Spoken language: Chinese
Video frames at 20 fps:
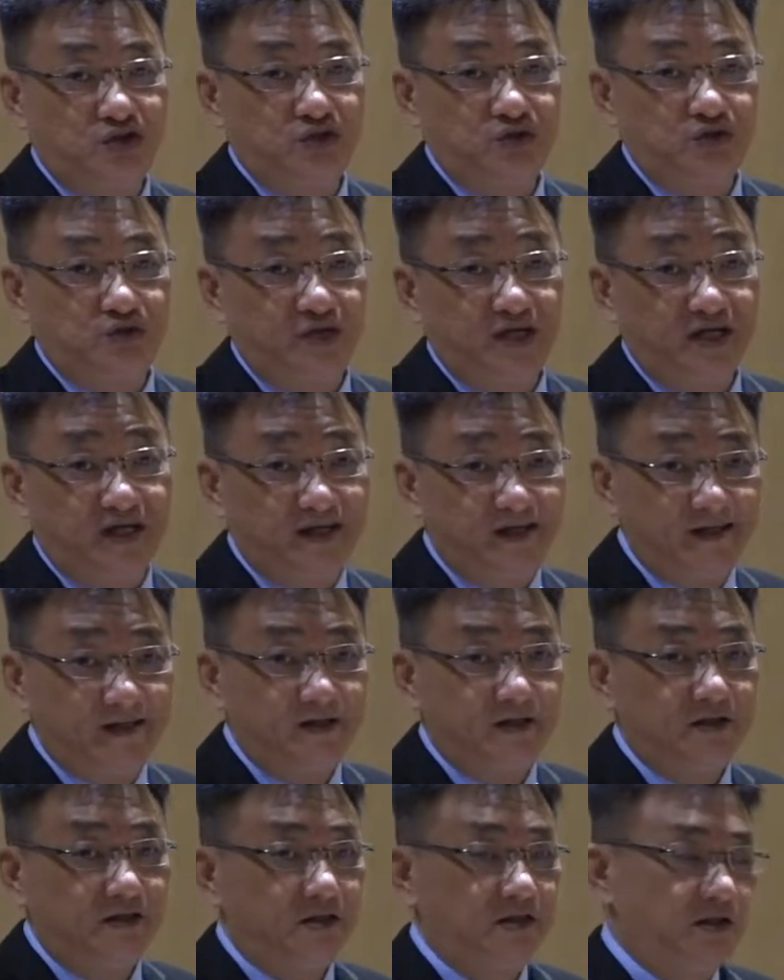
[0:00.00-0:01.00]
为
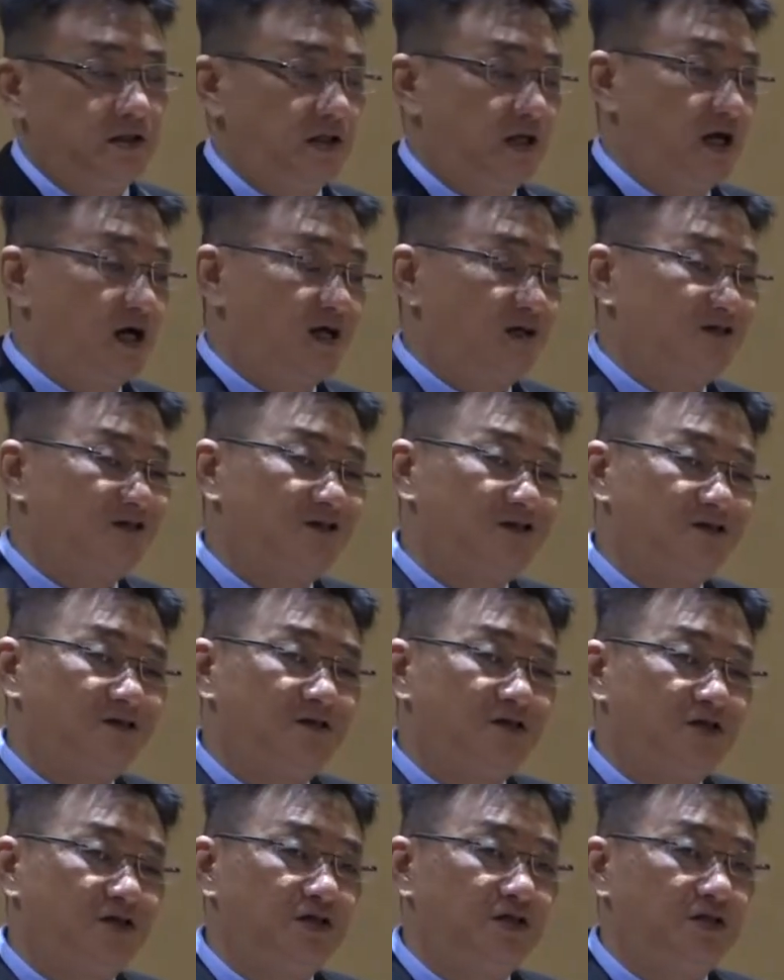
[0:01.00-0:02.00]
圣
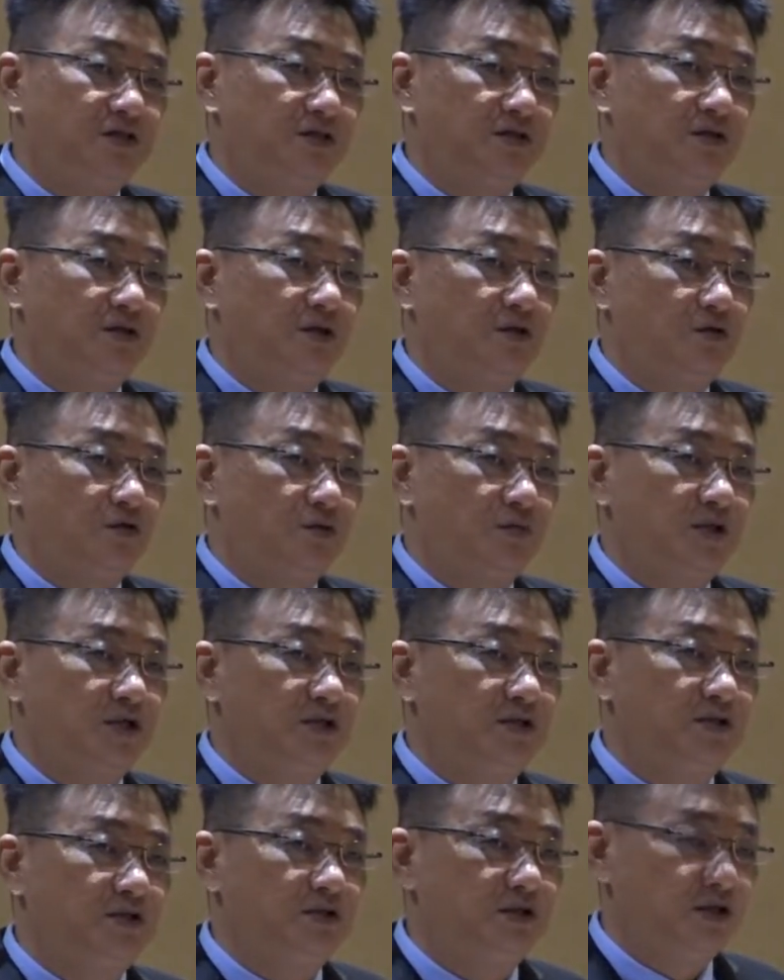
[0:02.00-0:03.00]
日。我们。
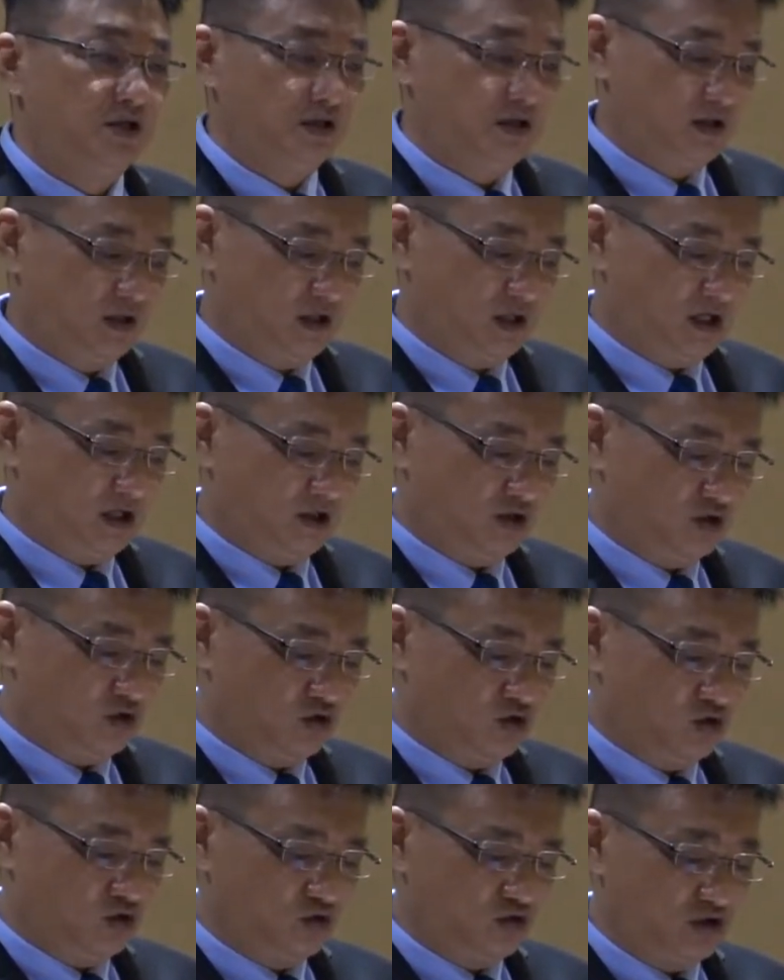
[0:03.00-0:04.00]

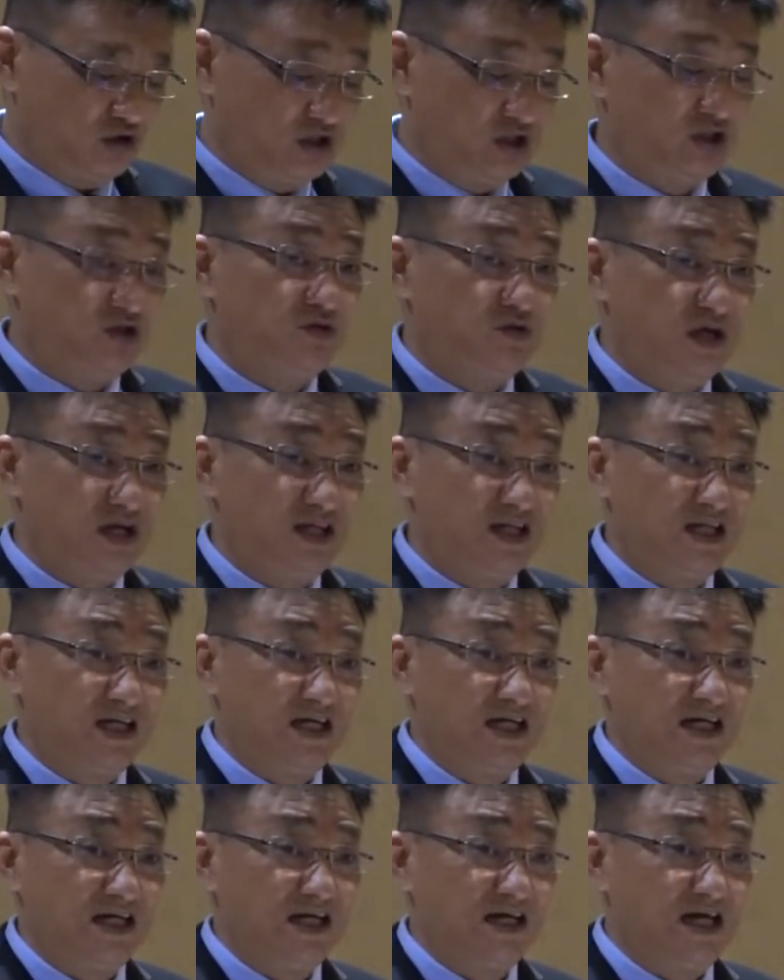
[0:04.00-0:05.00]
都喜悦的
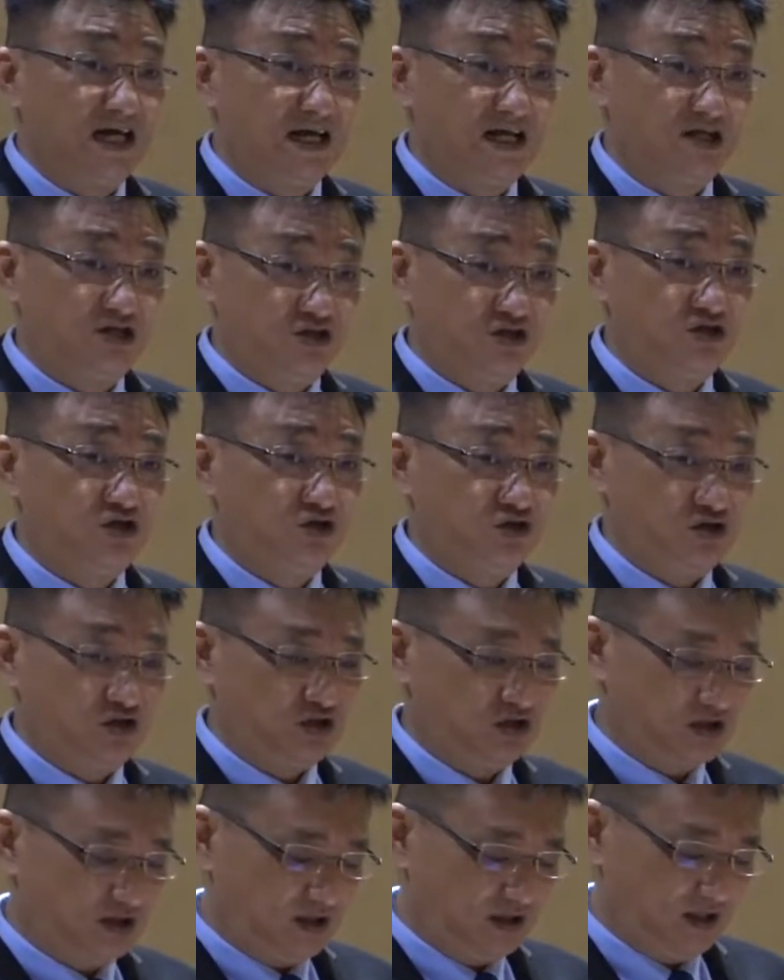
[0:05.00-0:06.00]
来聚
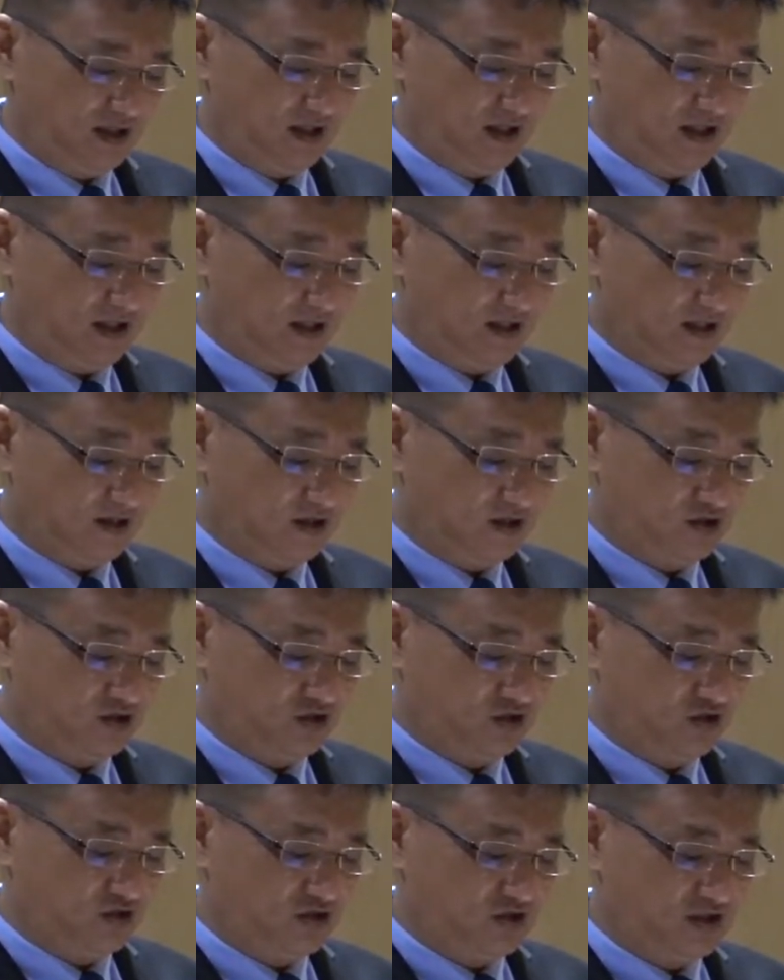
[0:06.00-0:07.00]
集
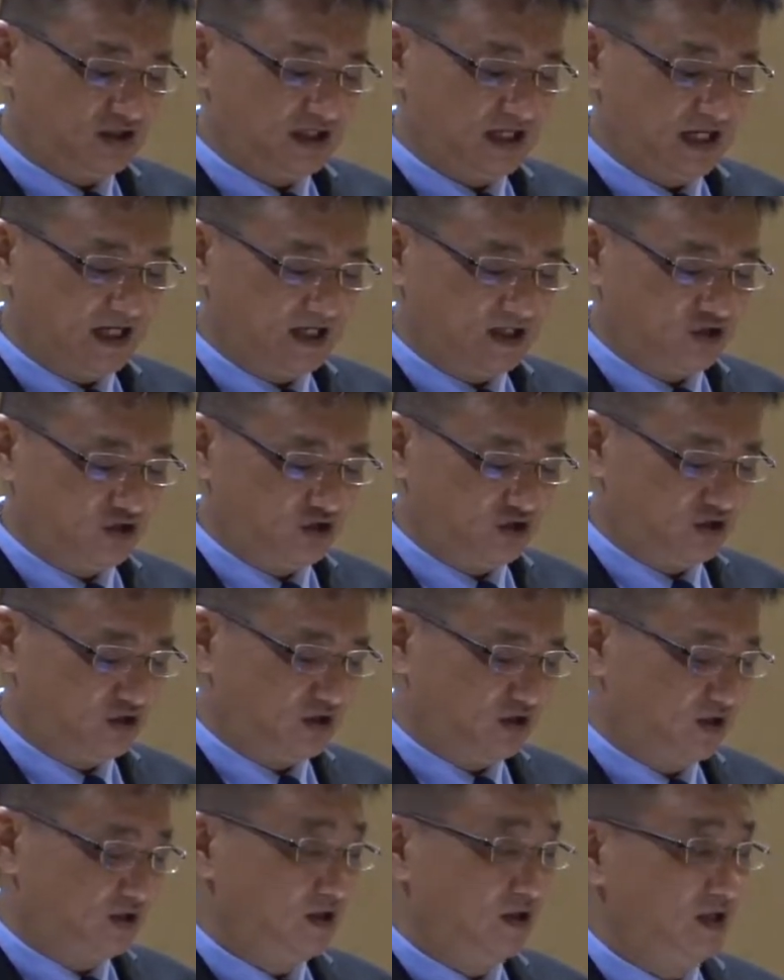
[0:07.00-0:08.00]
在一起，
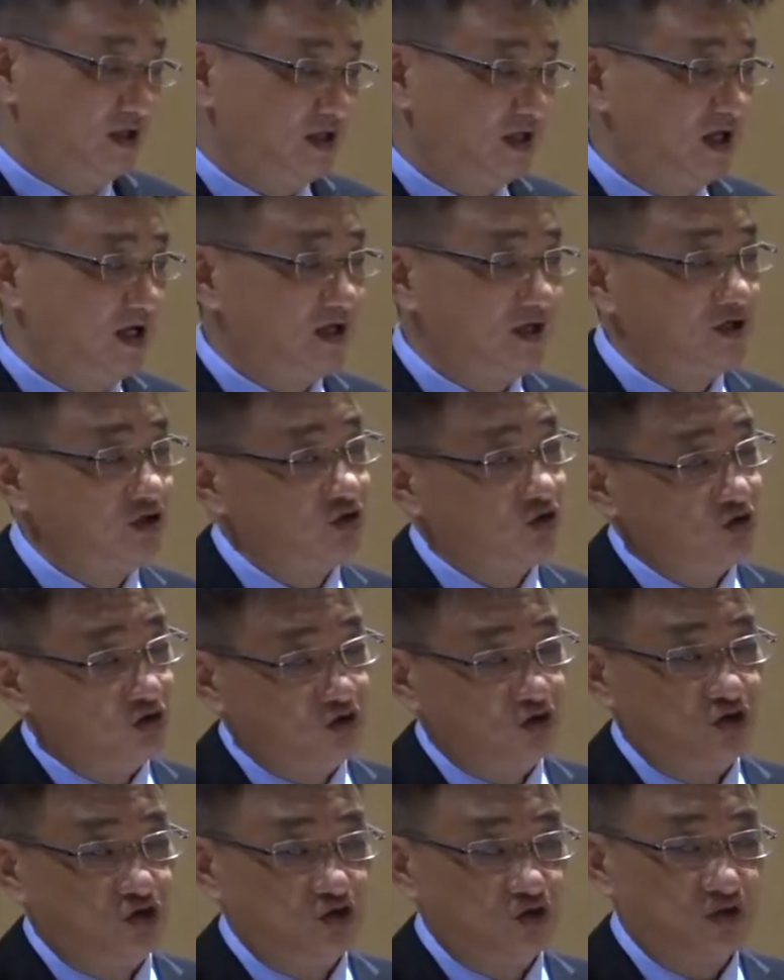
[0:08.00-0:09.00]
来寻
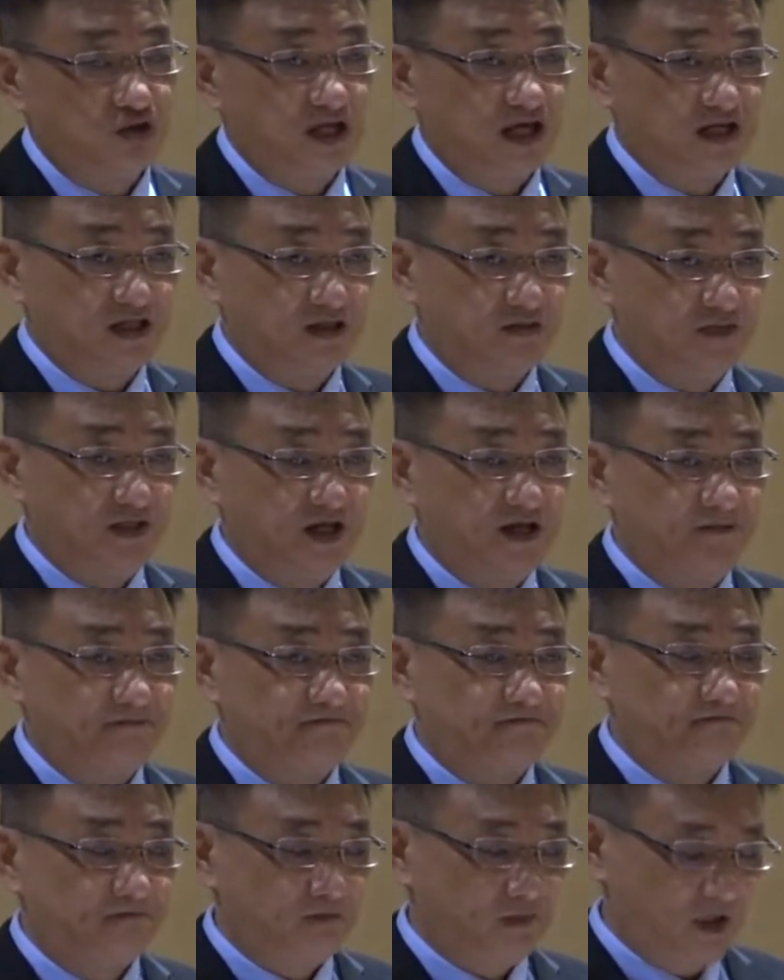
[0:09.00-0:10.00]
求他的面，
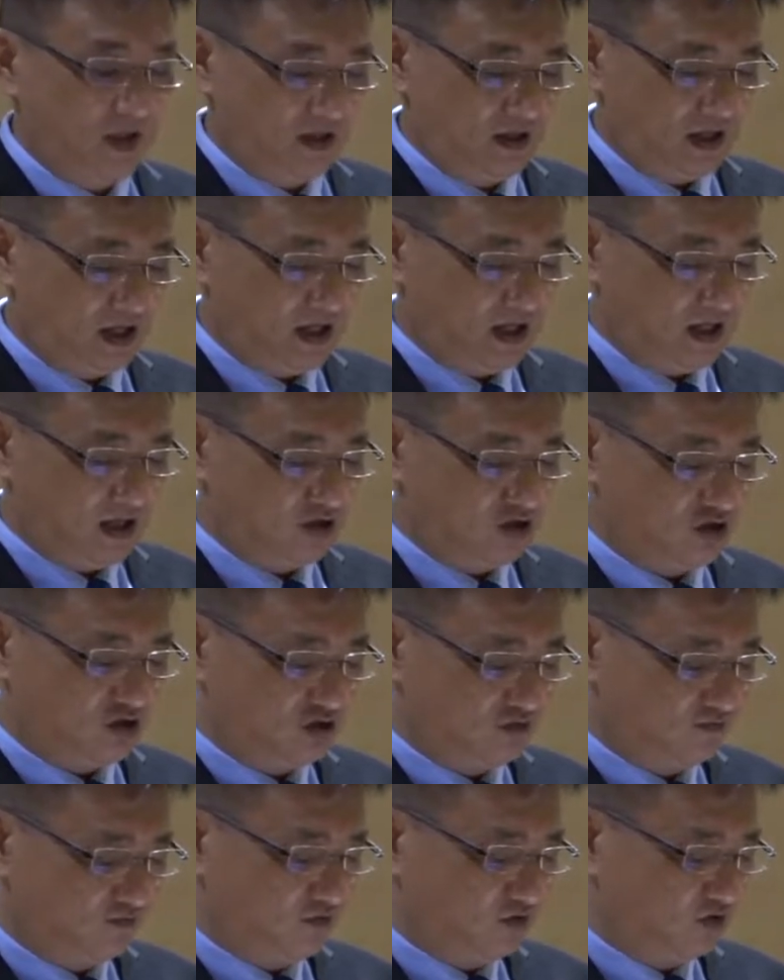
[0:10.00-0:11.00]
来侍
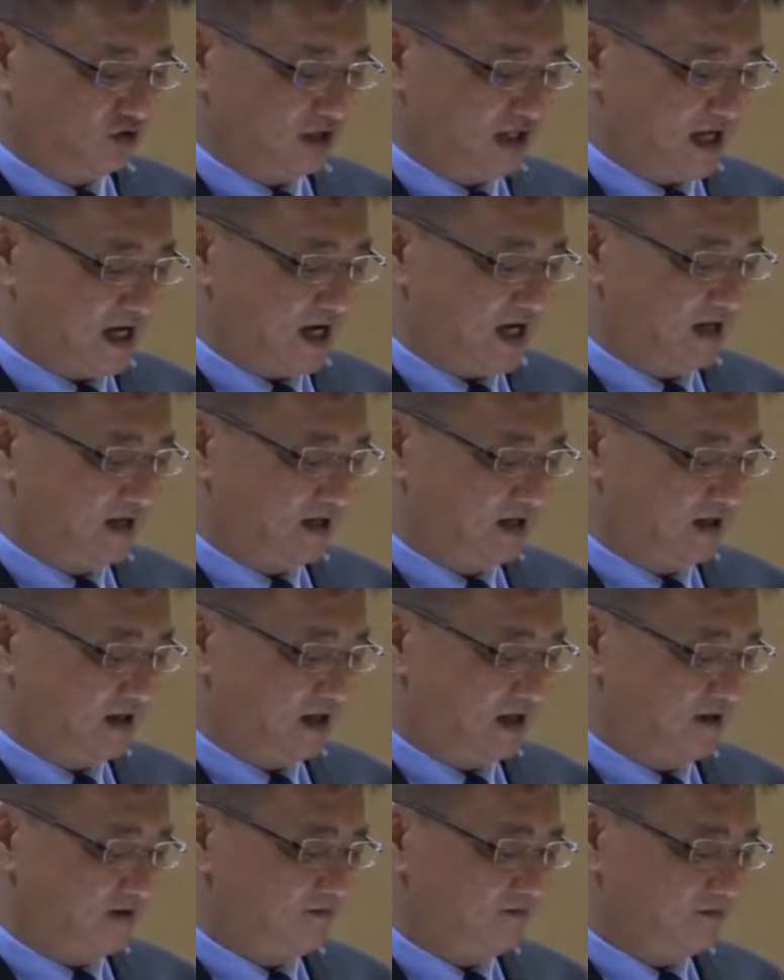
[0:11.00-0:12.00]
奉他，
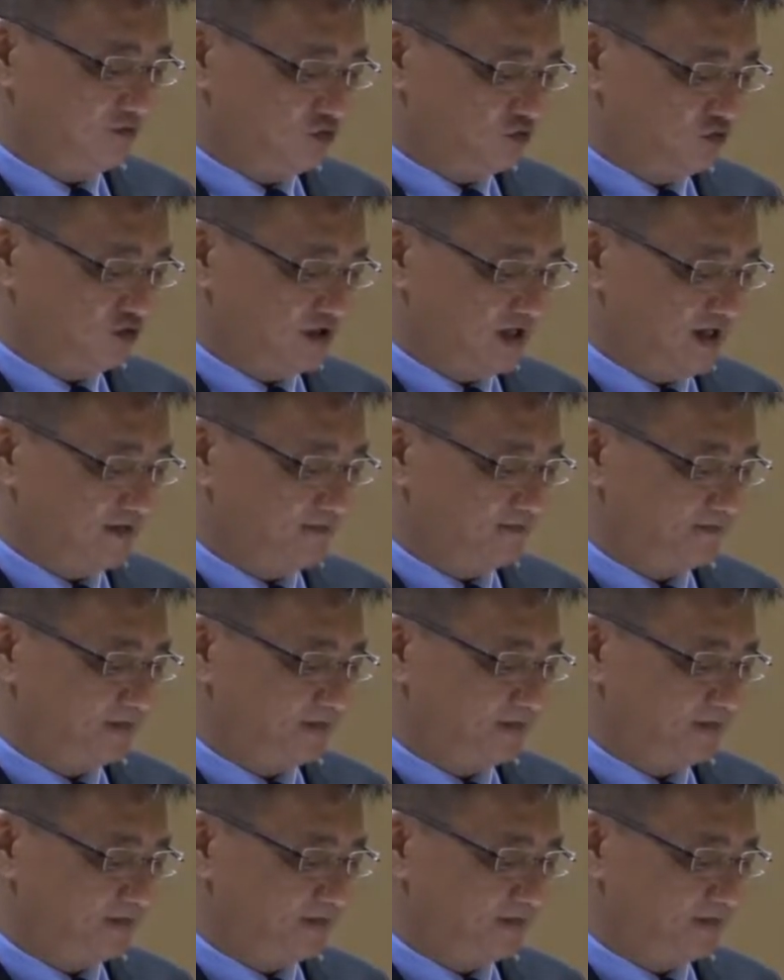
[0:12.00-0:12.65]
来奉献，